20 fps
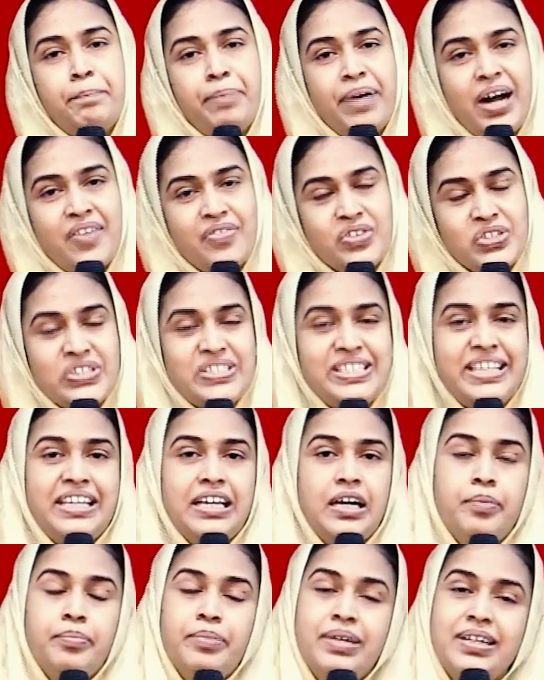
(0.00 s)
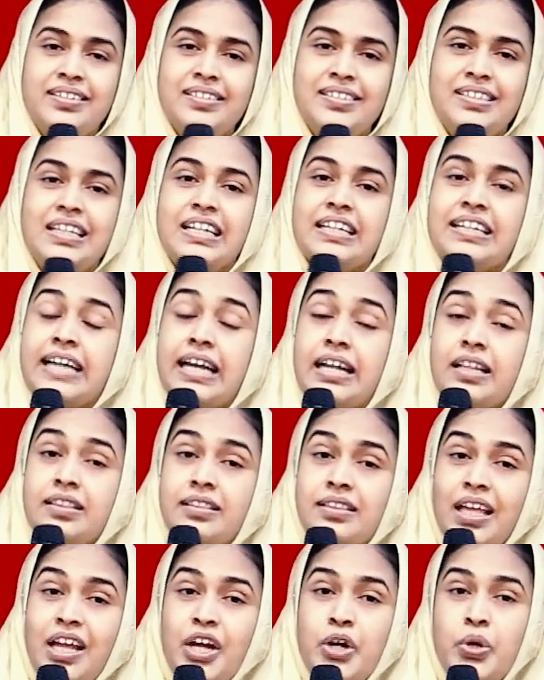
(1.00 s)
பாவம் செய்யாமல்
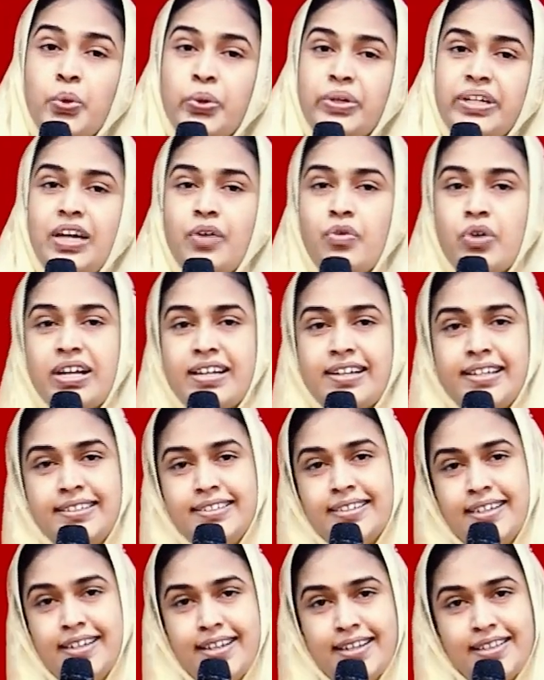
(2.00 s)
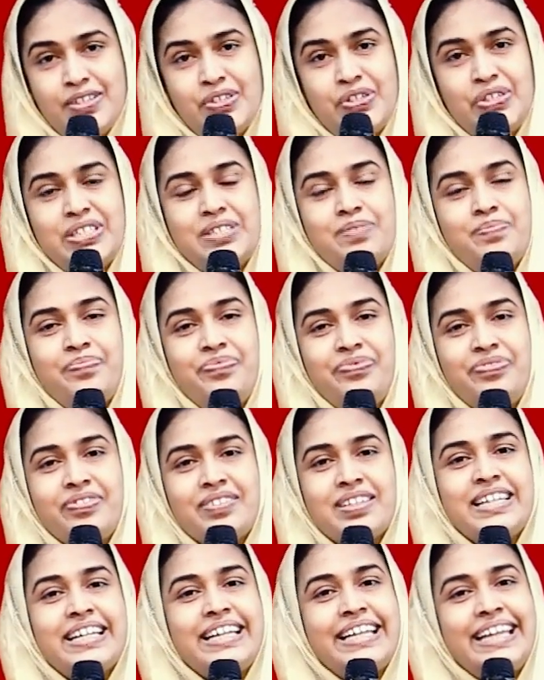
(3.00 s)
கர்த்தரை நோக்கி அவரோட கண்கள் இருந்துச்சு
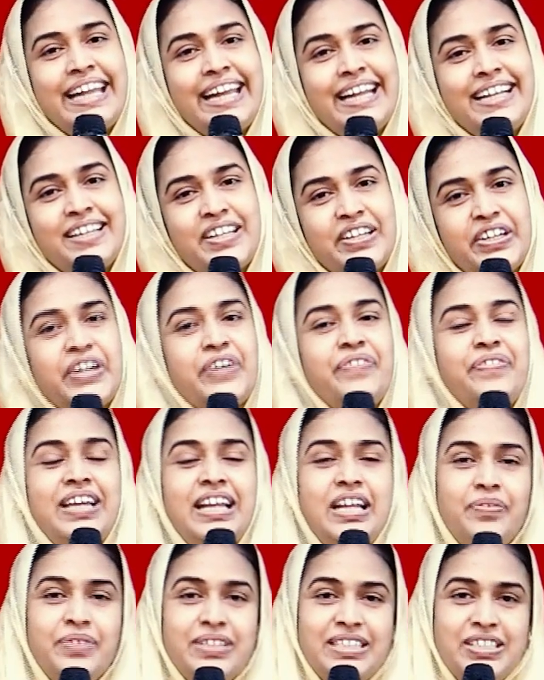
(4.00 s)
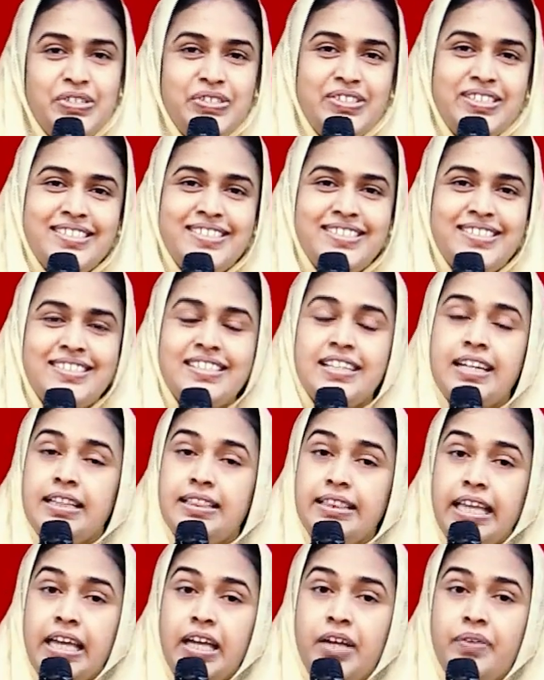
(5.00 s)
ஏற்ற வேலை வந்துச்சு
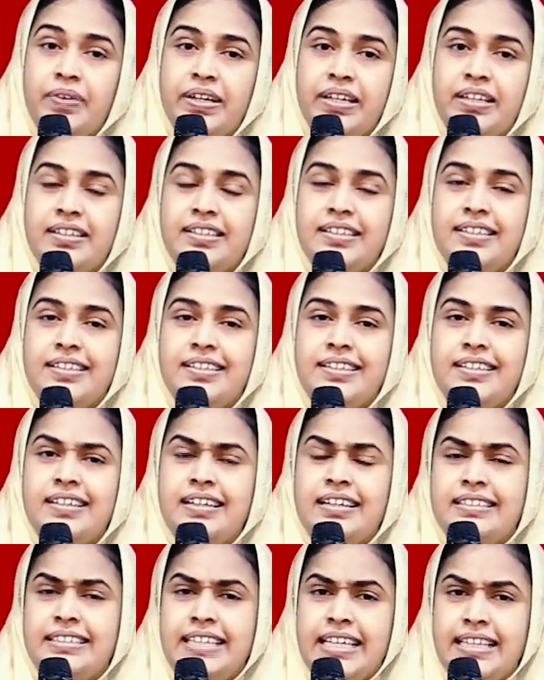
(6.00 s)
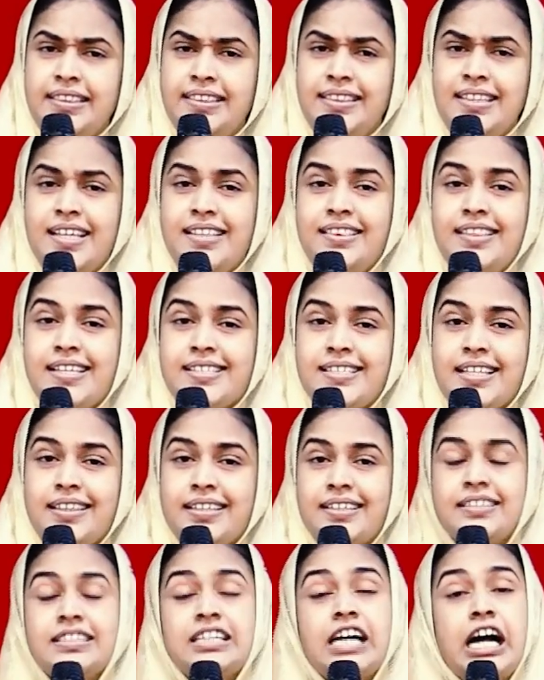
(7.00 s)
தேவன் எந்த
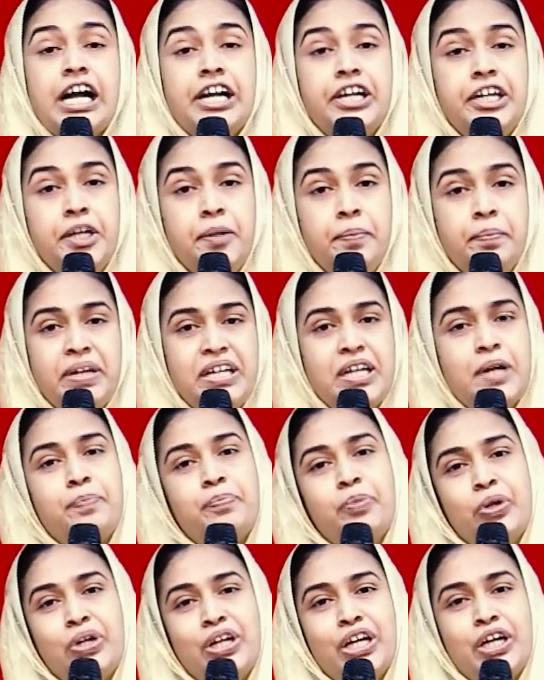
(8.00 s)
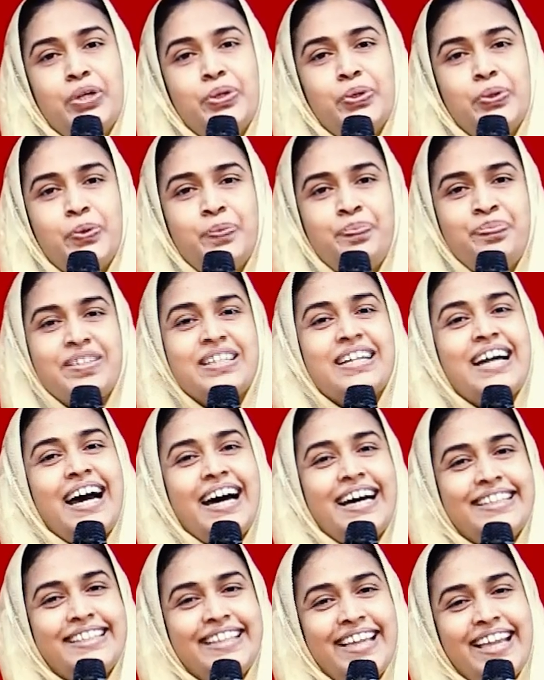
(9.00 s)
தேசத்துக்கு அடிமையாக போனாரோ
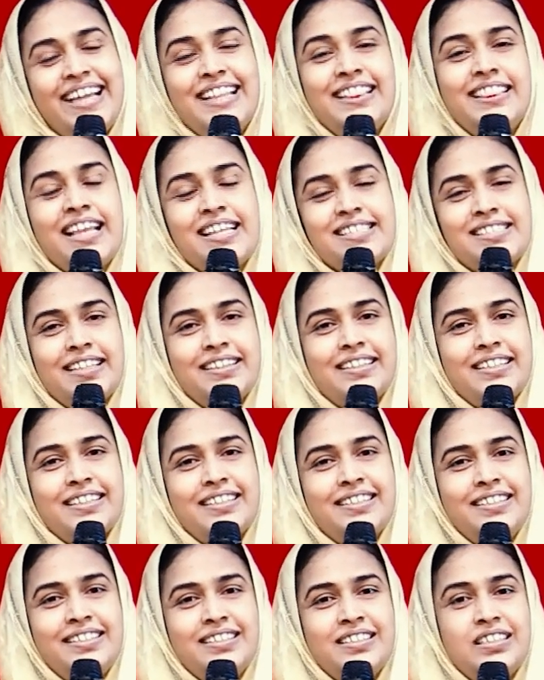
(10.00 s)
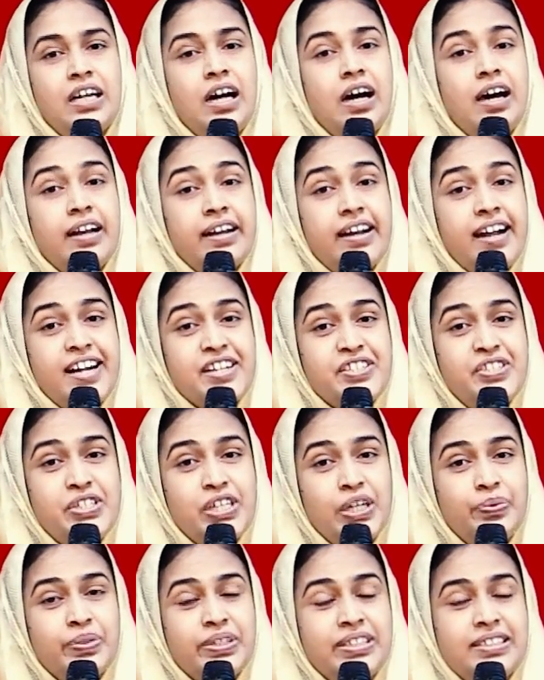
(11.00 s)
அதே தேசத்துக்கு
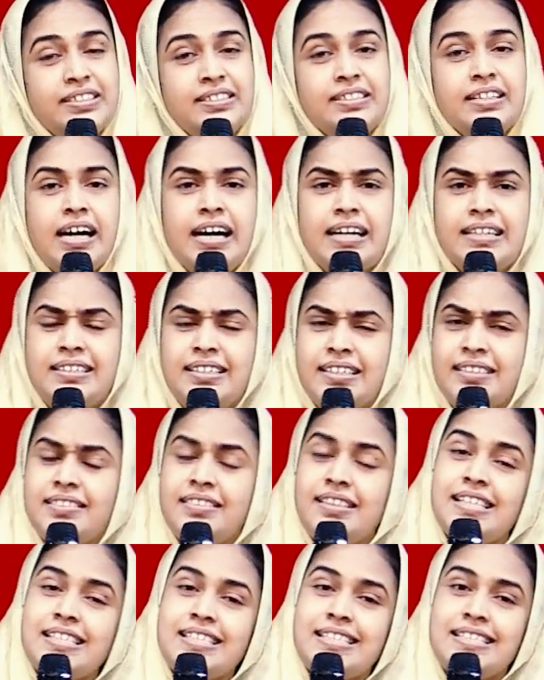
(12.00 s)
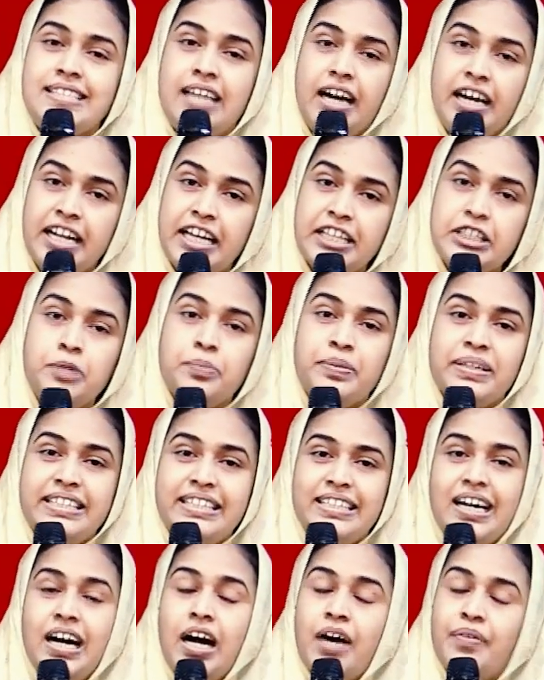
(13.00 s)
ராஜாவுக்கு அடுத்த
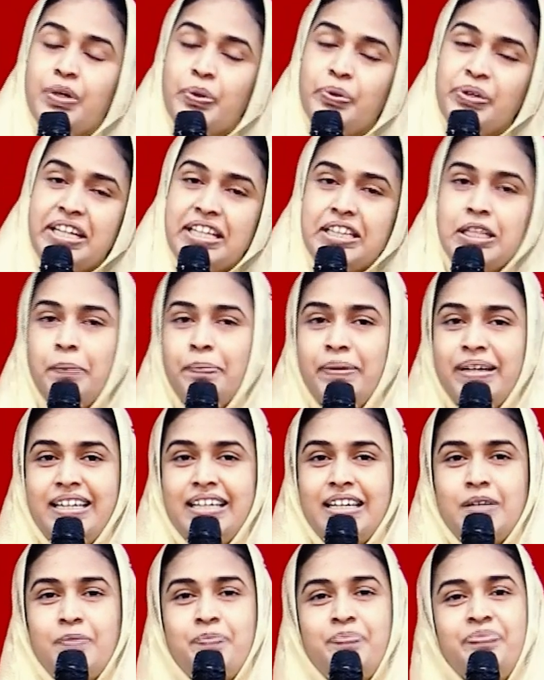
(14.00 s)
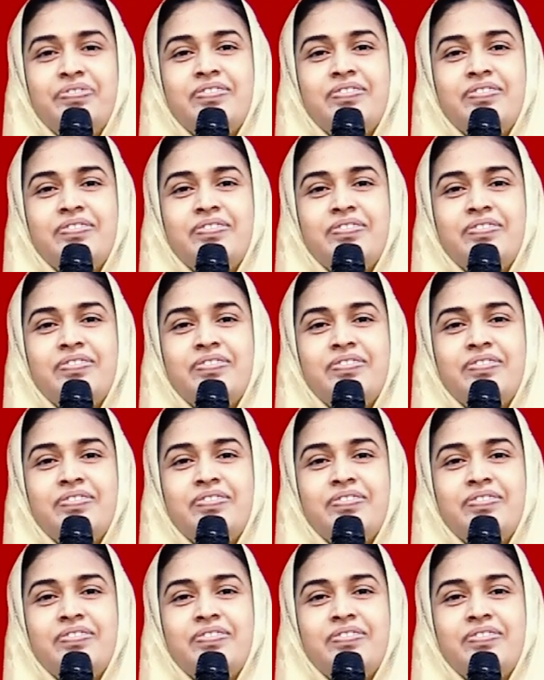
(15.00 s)
ஸ்தானாதிபதியாக அவர் உயர்த்தப்பட்டார்